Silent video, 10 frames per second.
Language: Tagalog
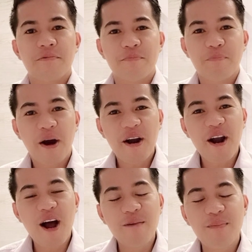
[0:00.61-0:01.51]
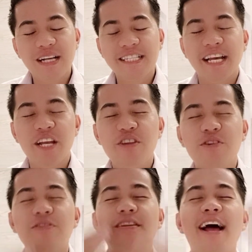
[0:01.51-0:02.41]
Marhaba sa
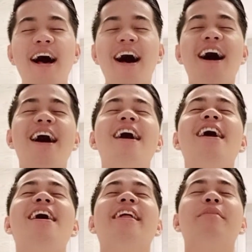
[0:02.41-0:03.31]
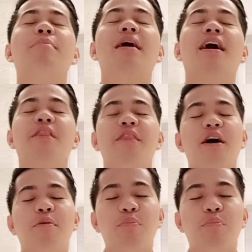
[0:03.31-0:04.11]
inyong lahat. Magandang